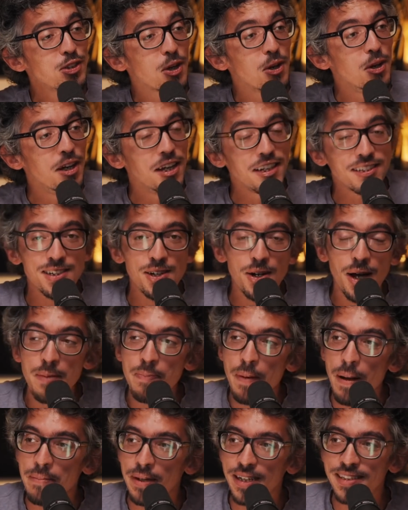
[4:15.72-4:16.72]
Oh est-ce qu'il n'y
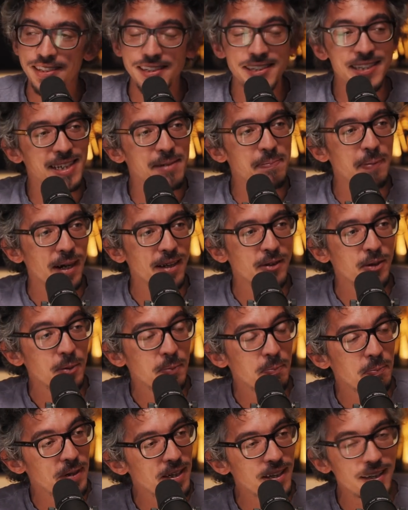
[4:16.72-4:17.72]
aurait pas Baptiste qui parle de
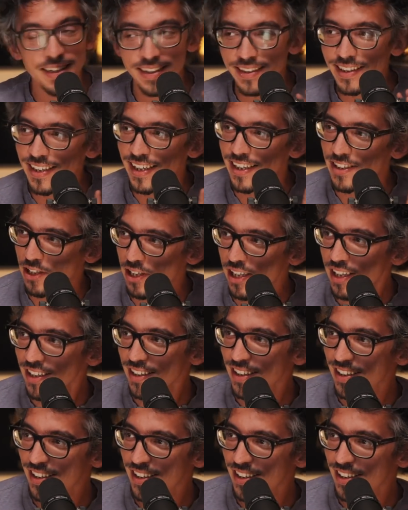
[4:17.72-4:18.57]
piles et d'énergie